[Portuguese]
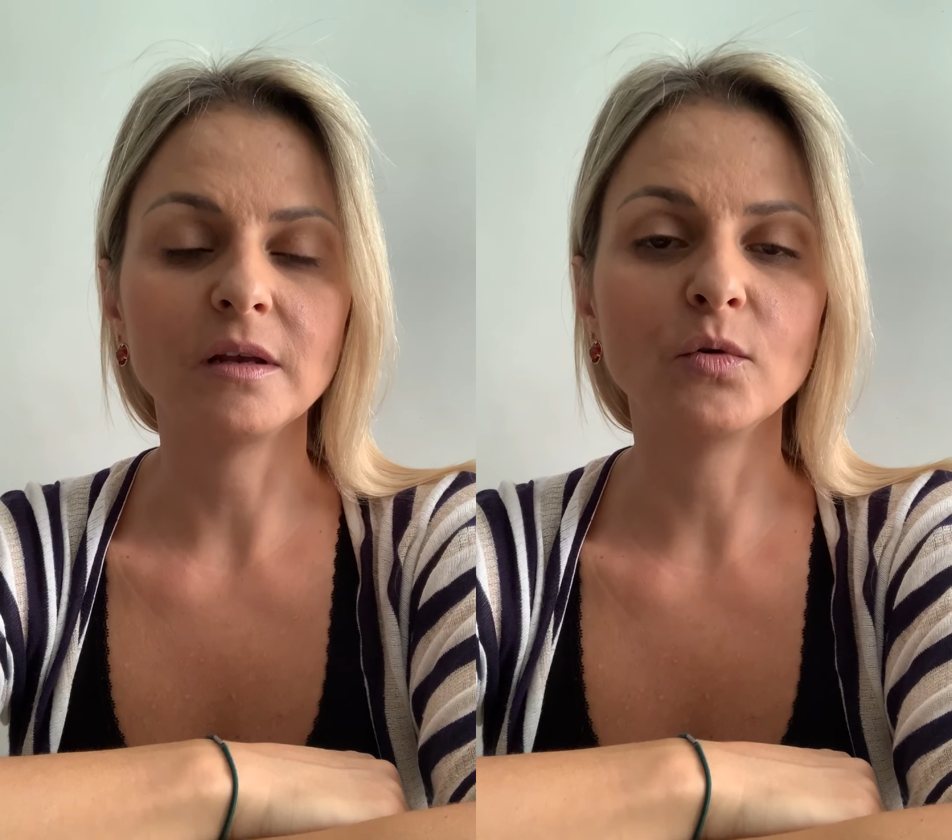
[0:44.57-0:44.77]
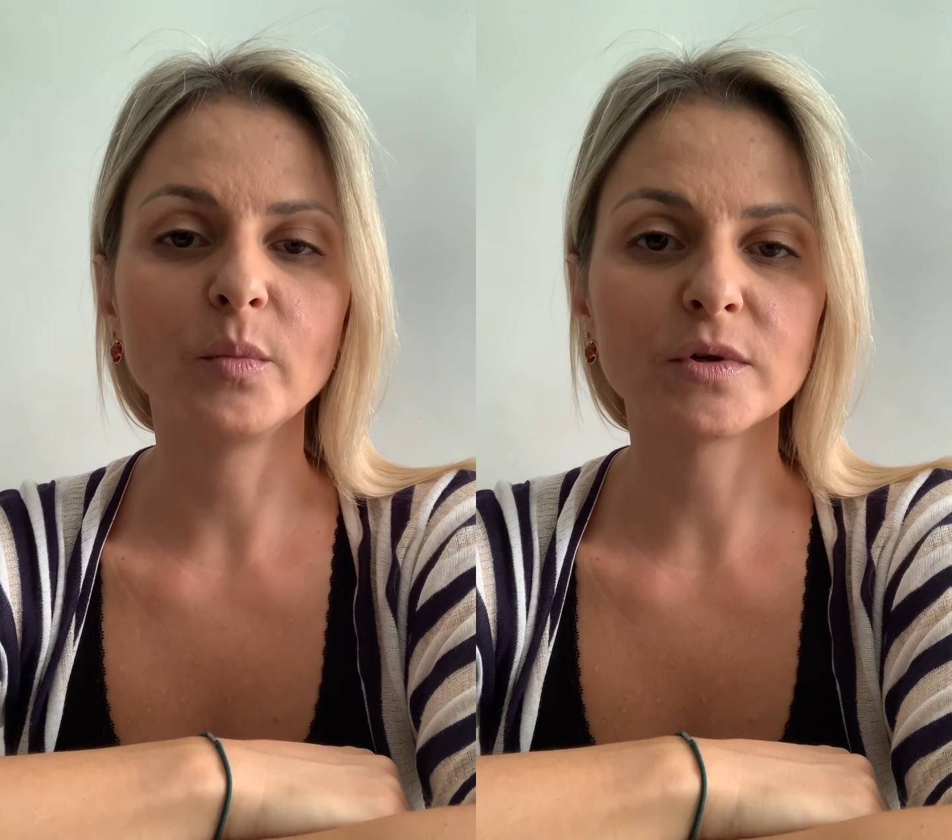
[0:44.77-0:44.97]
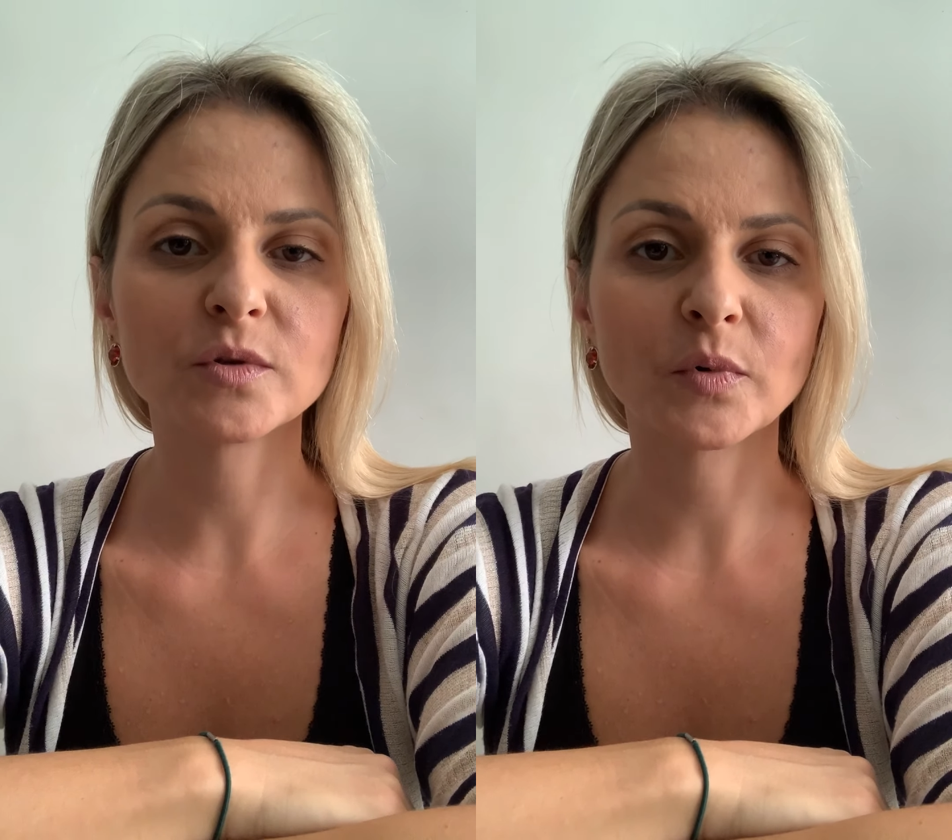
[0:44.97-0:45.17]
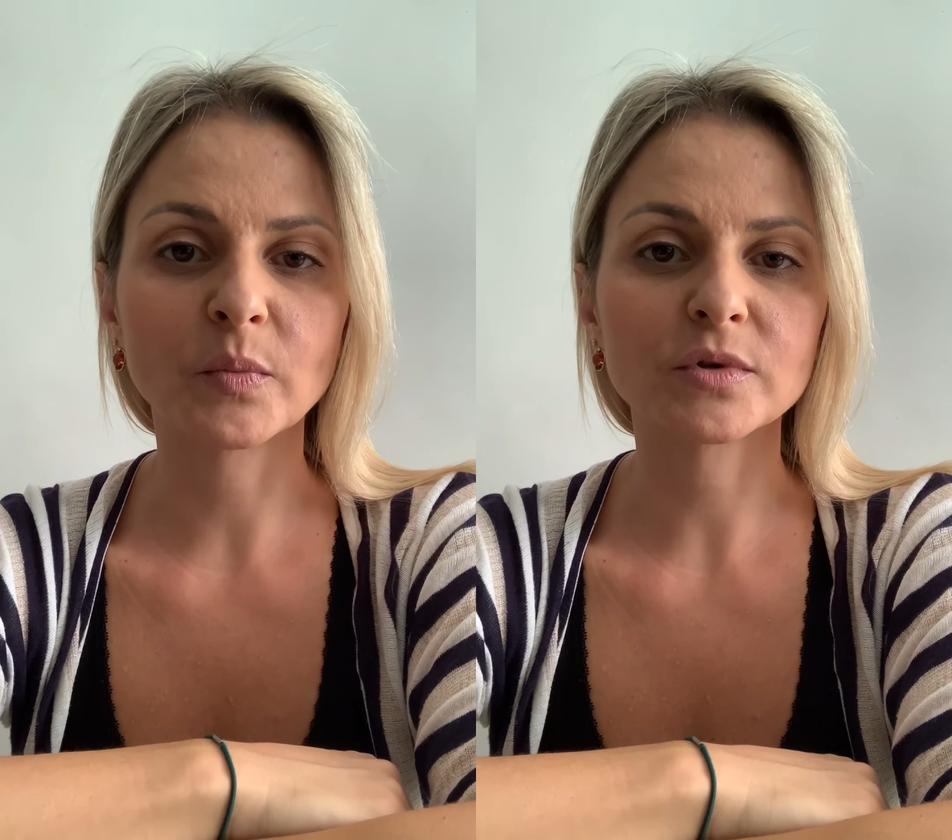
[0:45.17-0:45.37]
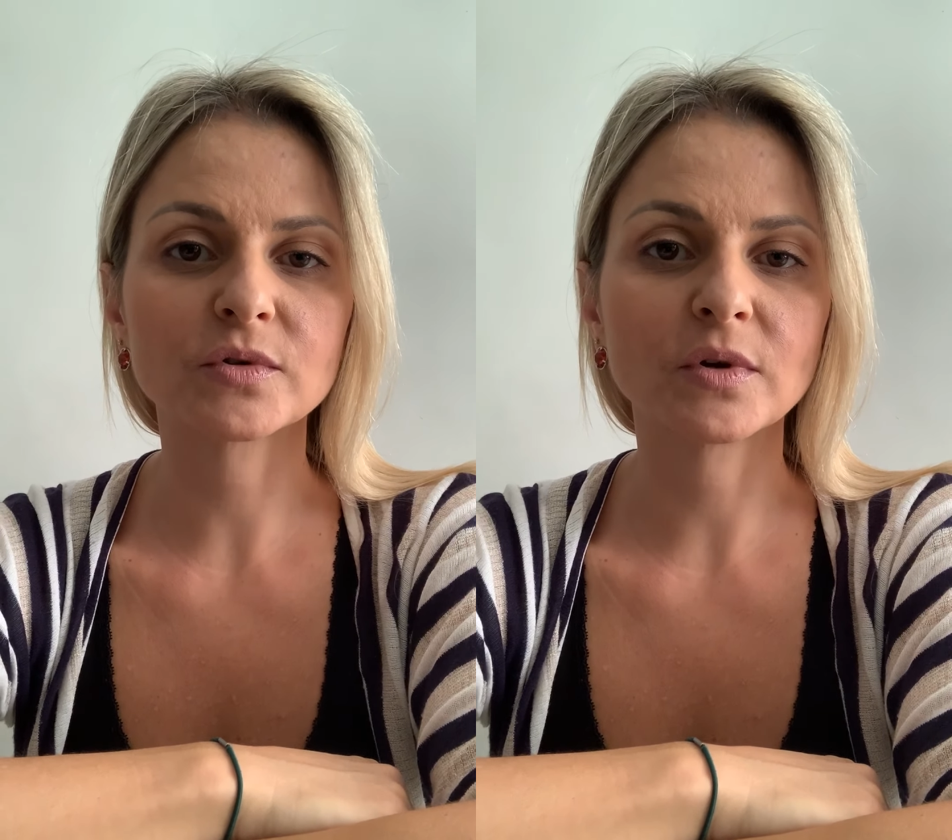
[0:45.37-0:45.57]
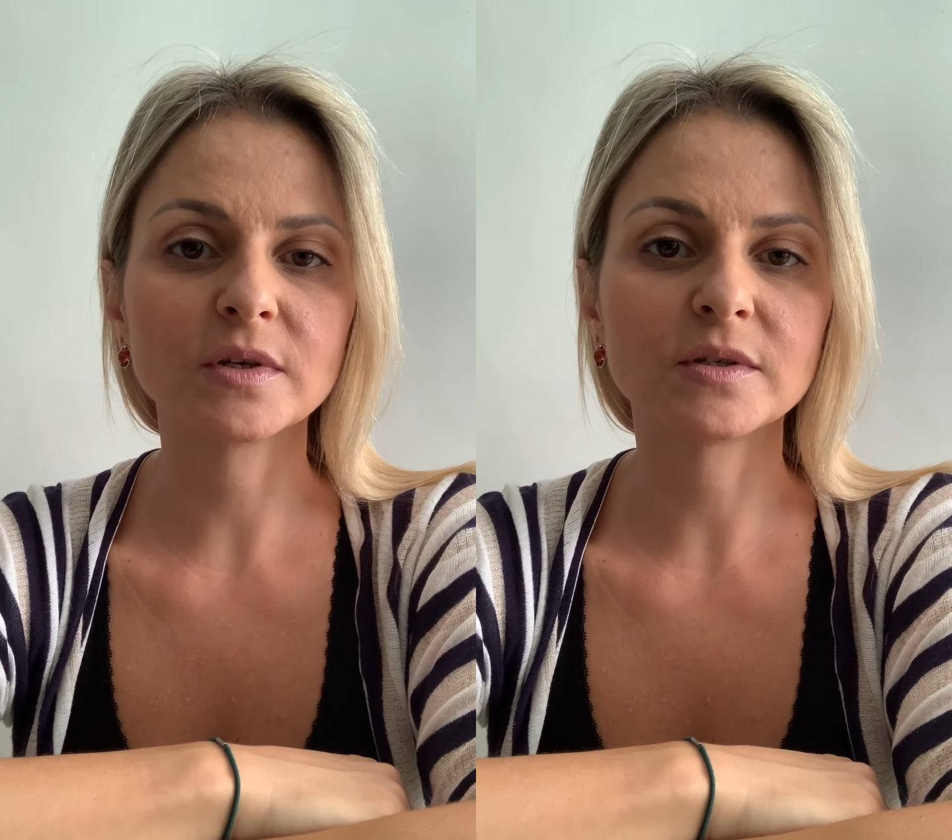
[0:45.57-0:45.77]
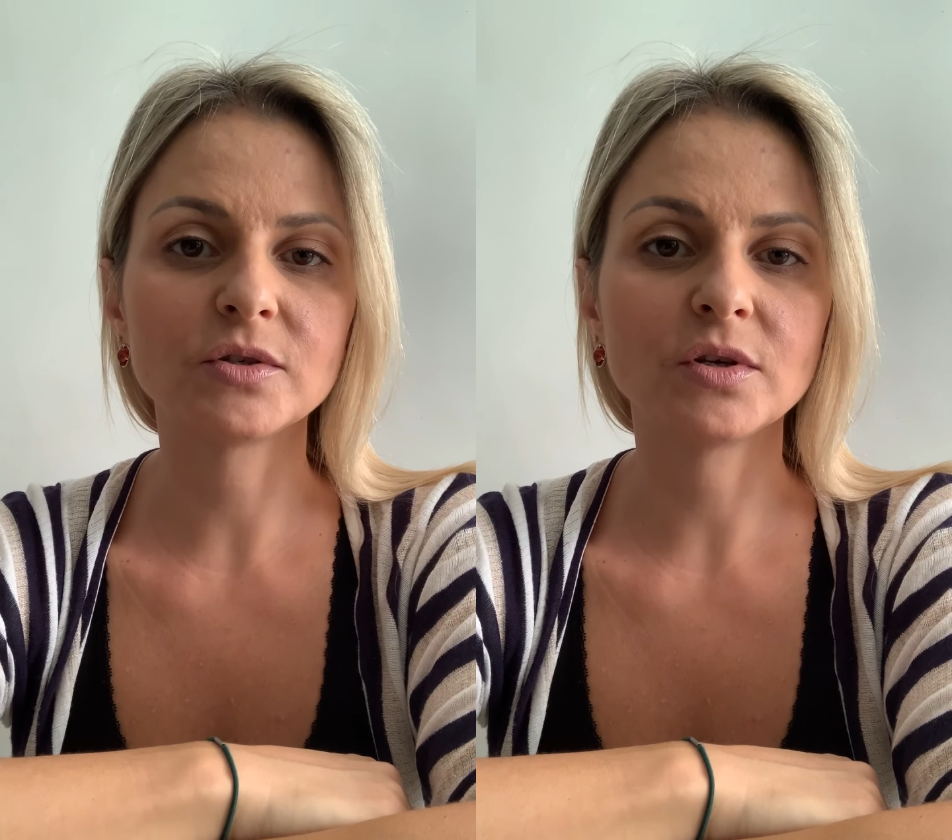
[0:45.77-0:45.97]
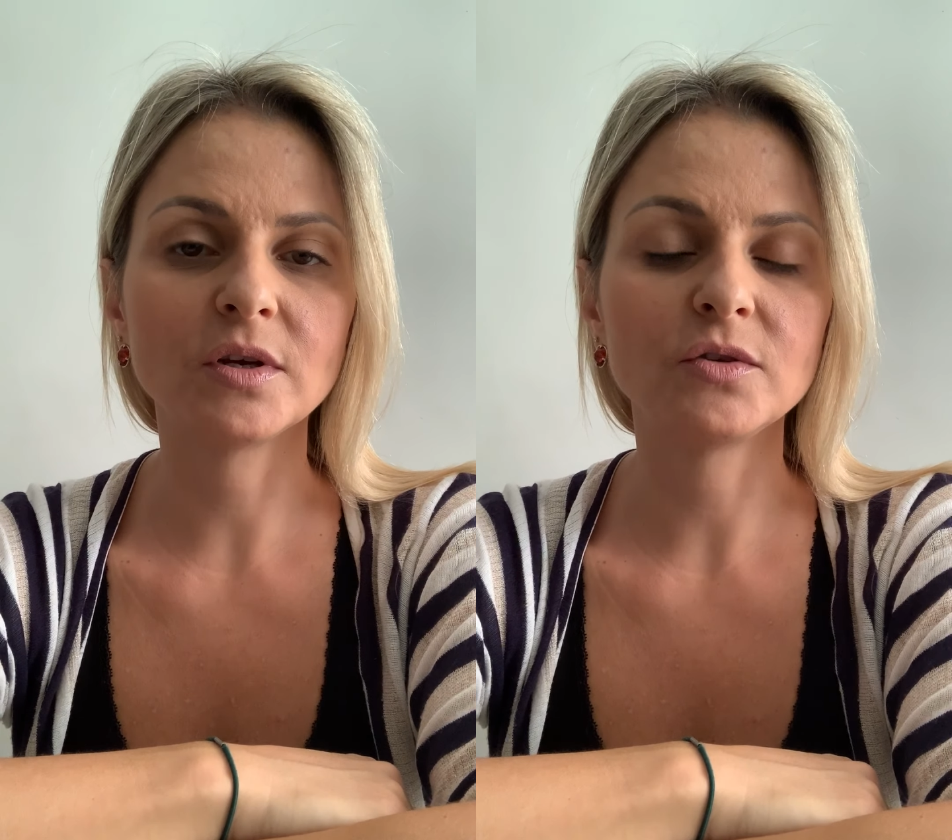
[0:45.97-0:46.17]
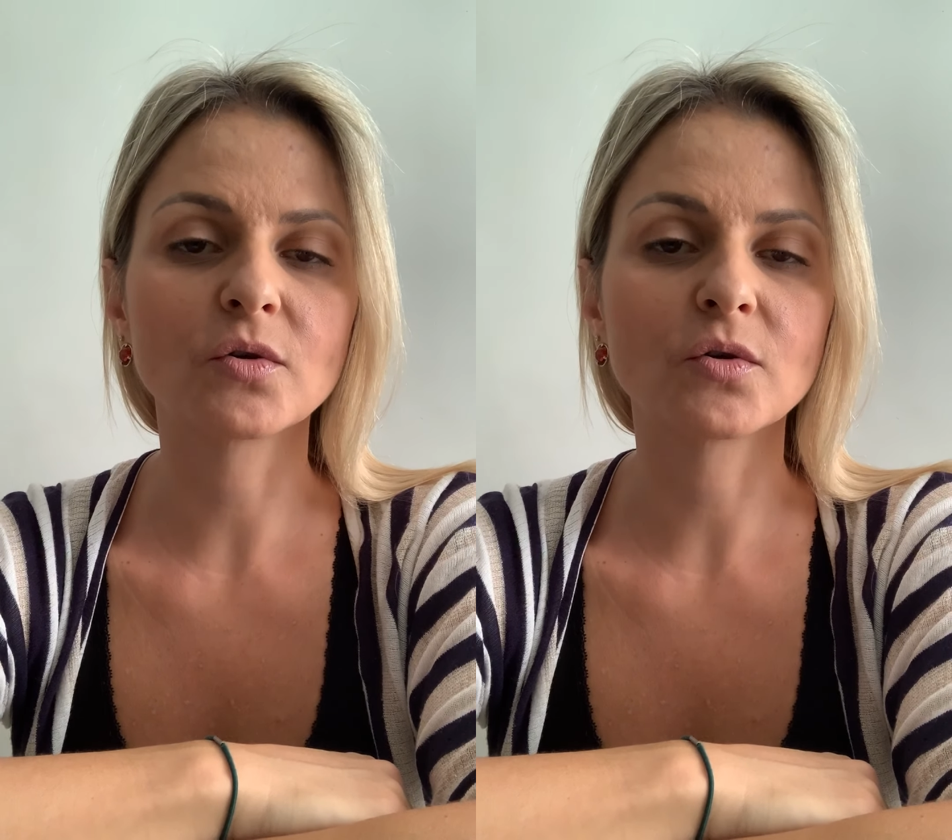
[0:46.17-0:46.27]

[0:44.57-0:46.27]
em números e proporções de,